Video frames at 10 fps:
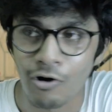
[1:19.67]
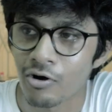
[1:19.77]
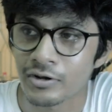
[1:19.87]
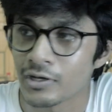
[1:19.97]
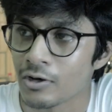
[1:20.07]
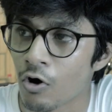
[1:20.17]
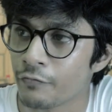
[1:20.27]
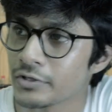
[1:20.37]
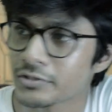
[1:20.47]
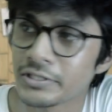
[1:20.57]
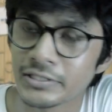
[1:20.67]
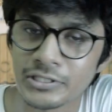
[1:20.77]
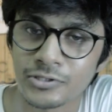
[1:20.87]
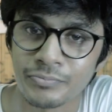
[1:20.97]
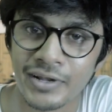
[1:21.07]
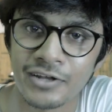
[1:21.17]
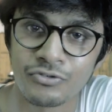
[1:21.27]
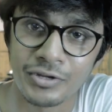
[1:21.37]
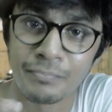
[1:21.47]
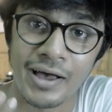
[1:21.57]
और ऑब्वियस uh, रीजंस मेरा
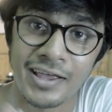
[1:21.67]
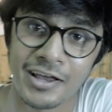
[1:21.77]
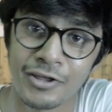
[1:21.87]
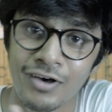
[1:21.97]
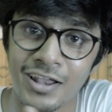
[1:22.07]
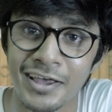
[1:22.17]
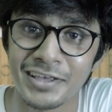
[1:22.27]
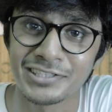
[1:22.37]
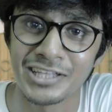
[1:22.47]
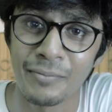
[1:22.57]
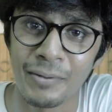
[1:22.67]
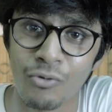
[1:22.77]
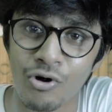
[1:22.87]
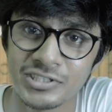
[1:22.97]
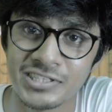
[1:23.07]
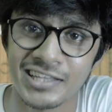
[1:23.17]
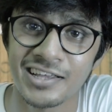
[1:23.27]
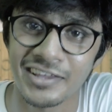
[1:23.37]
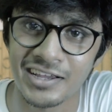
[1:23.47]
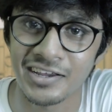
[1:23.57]
ड्रीम बाइक आने वाला है इसलिए मैं बहुत ही
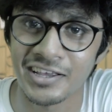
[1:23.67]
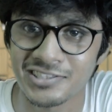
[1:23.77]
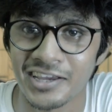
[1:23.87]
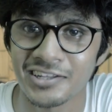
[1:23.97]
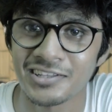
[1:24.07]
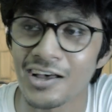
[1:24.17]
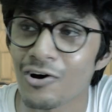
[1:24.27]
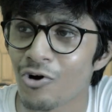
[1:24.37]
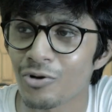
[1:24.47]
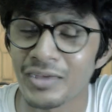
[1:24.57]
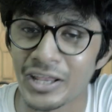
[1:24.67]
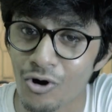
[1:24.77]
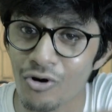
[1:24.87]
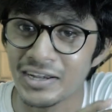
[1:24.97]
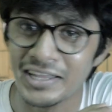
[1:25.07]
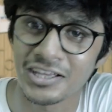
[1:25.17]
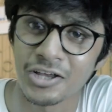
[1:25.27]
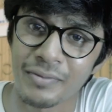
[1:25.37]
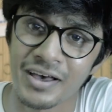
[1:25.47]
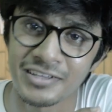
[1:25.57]
ज़्यादा एक्साइटेड था और मैं रिकॉर्ड नहीं
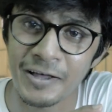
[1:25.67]
कर पाया